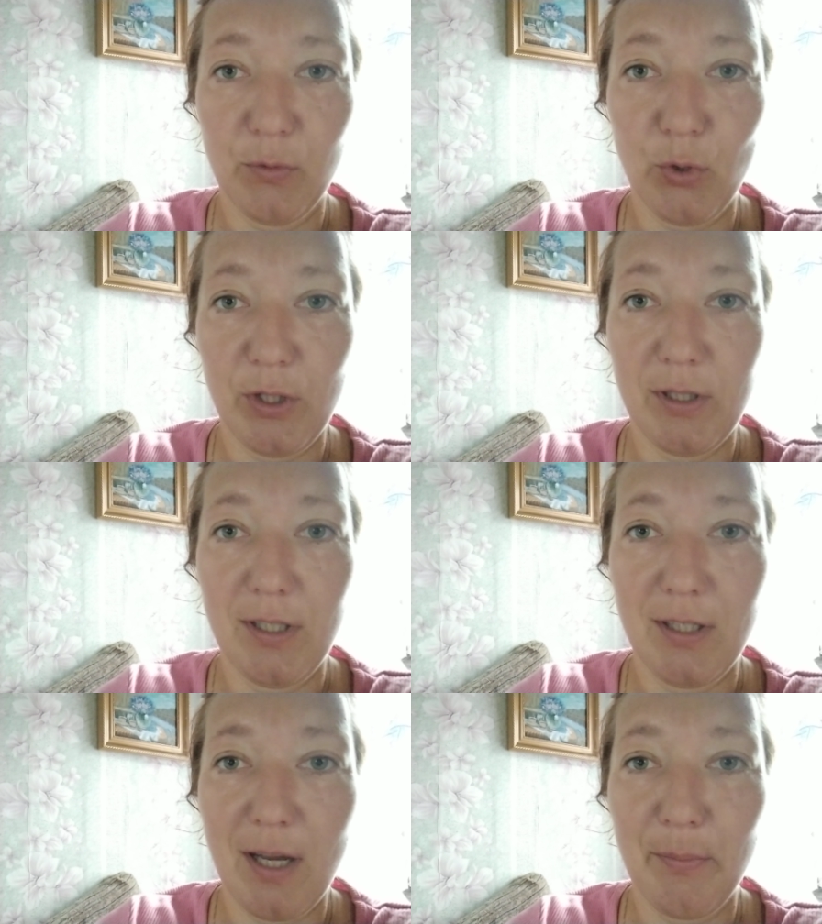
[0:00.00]
То есть
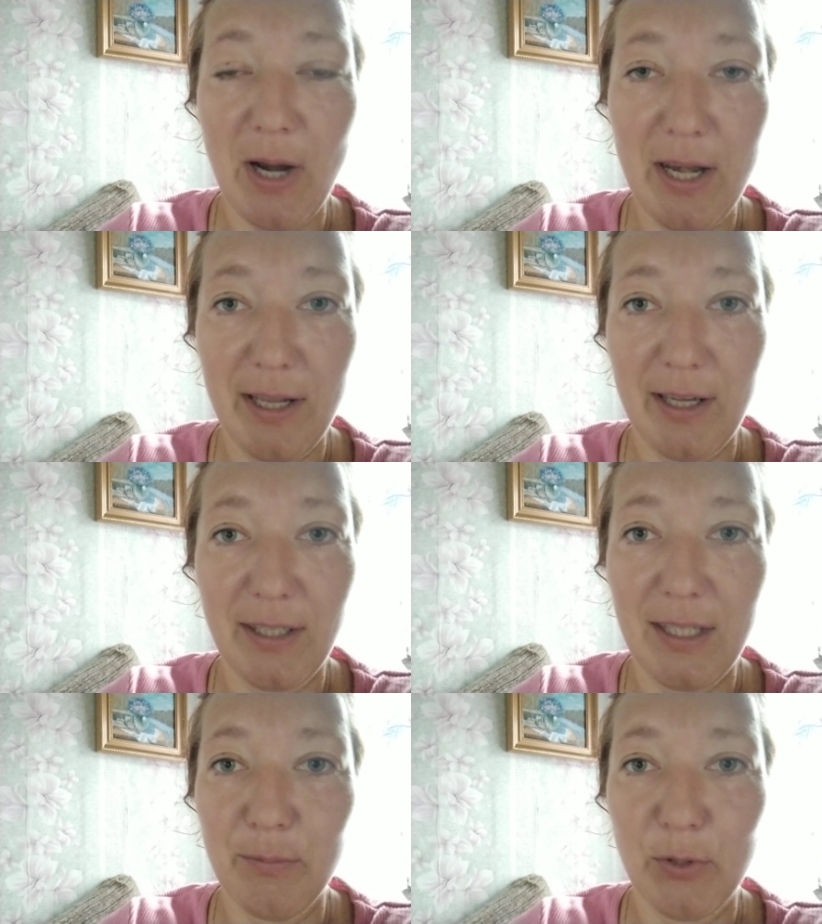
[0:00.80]
не нормальные
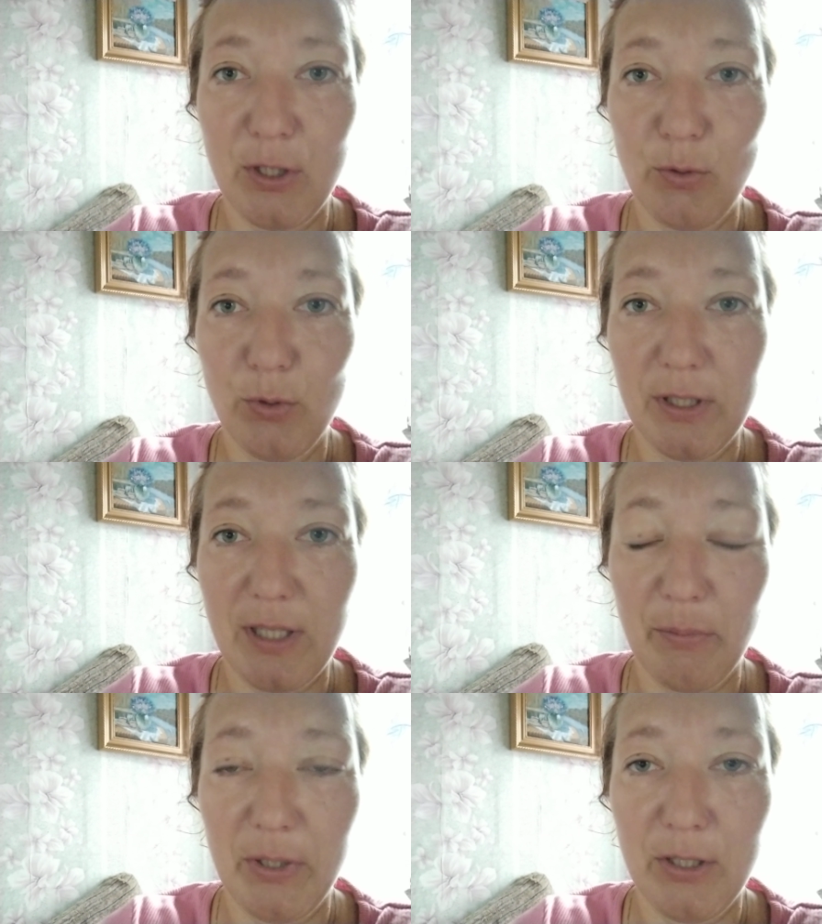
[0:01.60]
какие-нибудь люди
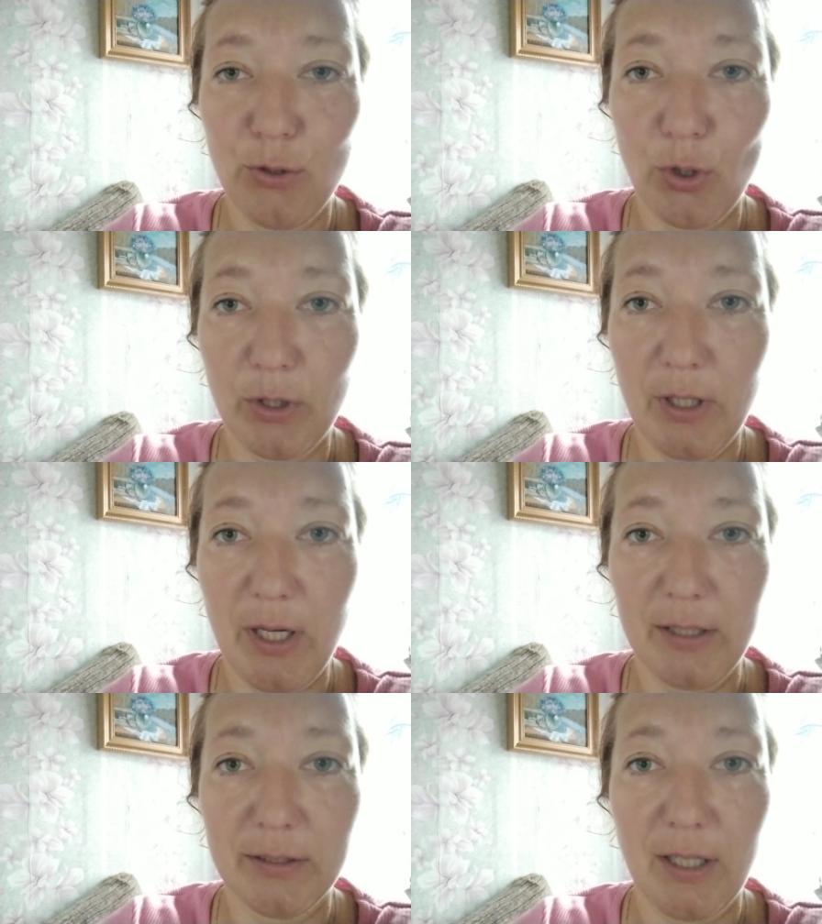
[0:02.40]
там или черный
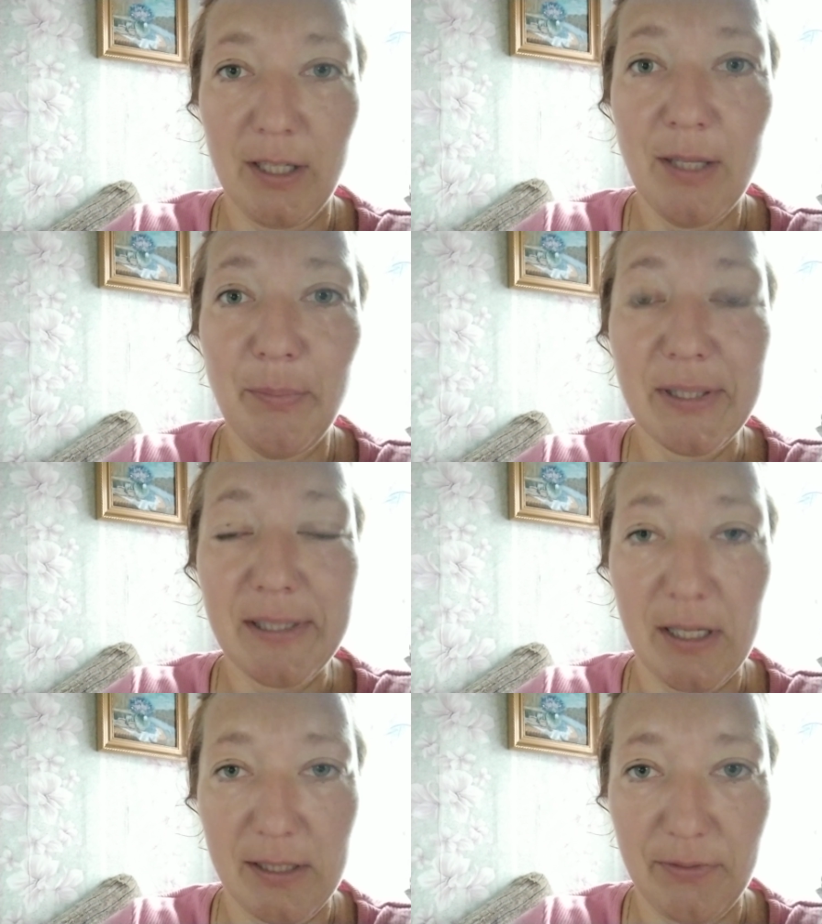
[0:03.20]
риэлтор, они без
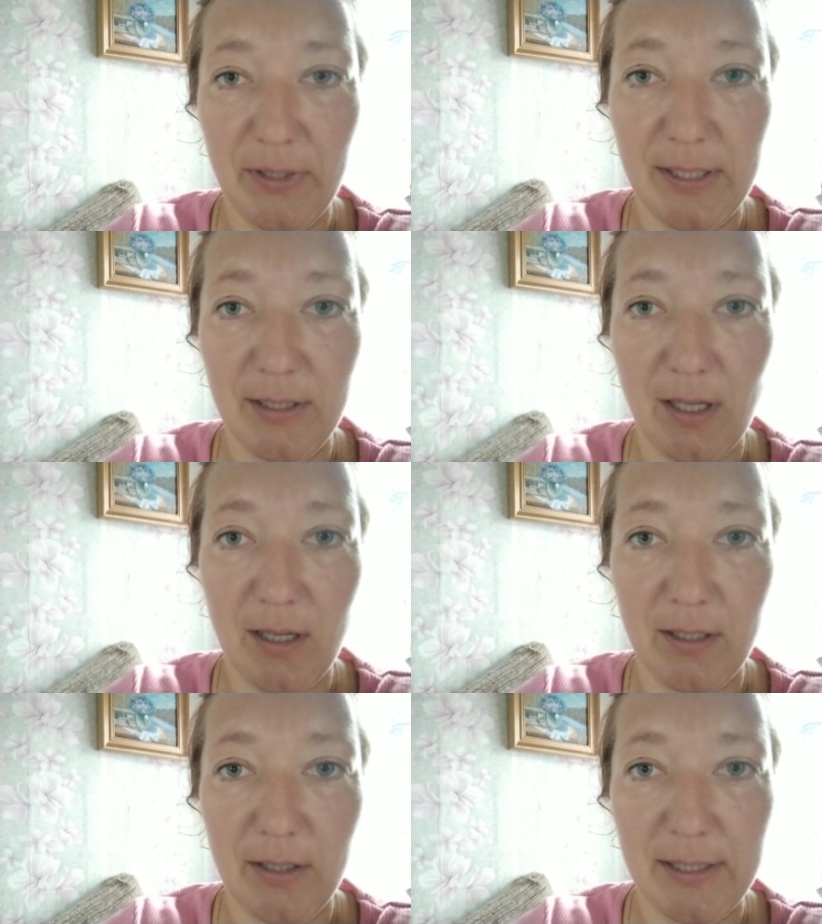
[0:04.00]
нас свои дела,
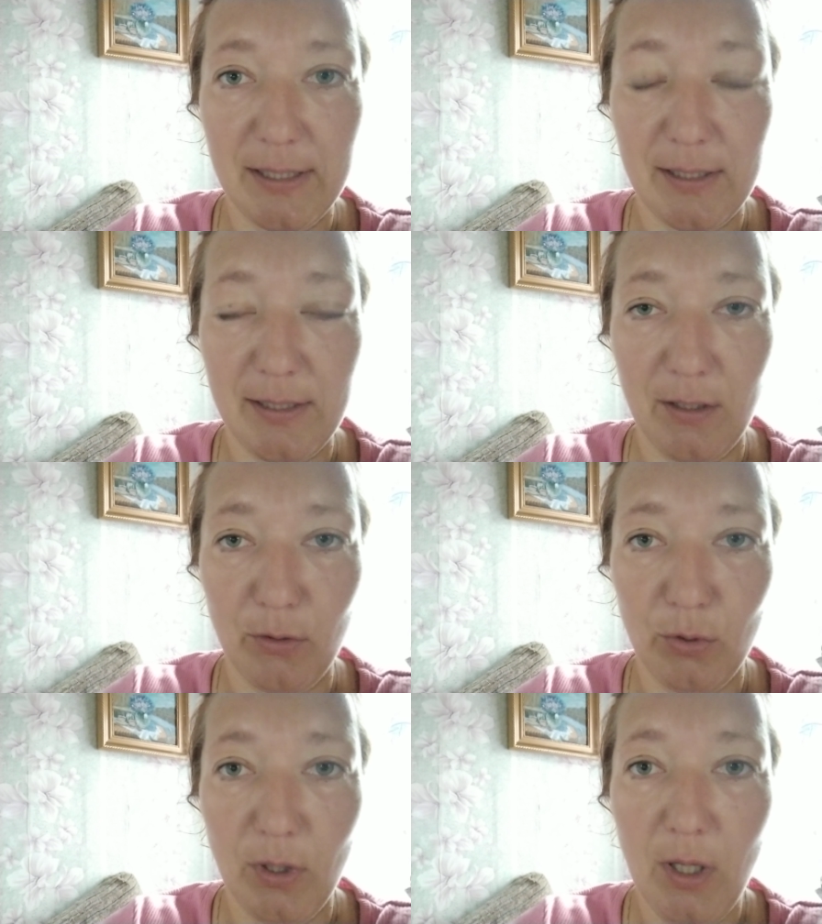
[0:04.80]
как говорится,
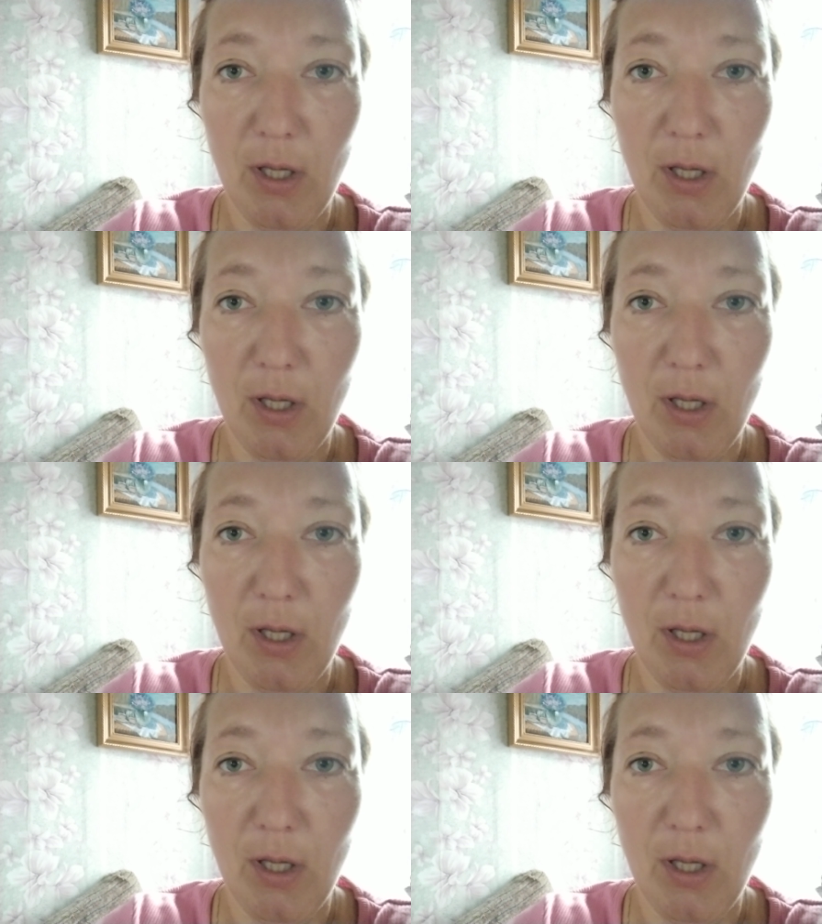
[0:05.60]
сделают.